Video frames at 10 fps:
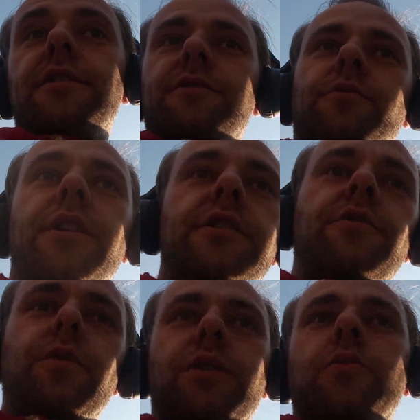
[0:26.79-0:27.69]
Но я
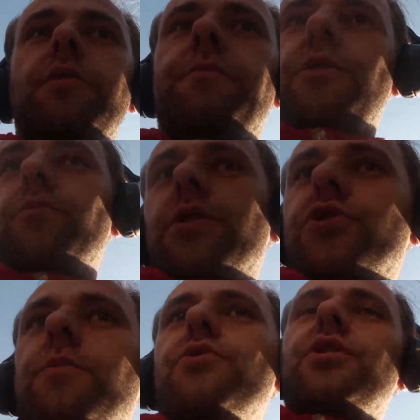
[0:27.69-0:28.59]
недолго думая подумал, а
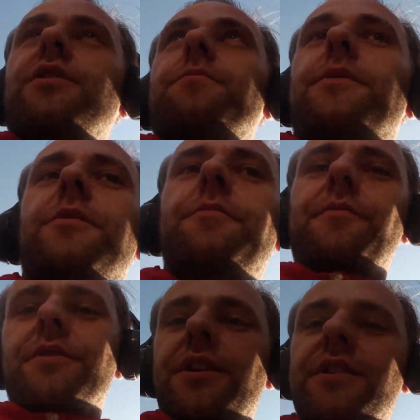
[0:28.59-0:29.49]
что мешает мне,
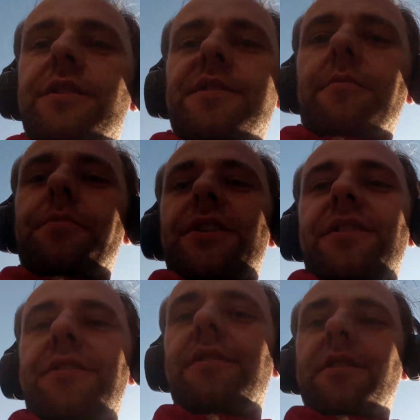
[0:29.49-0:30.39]
например, Яндексом
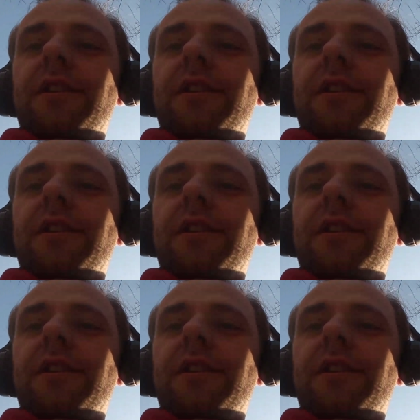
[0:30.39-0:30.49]
оплатить?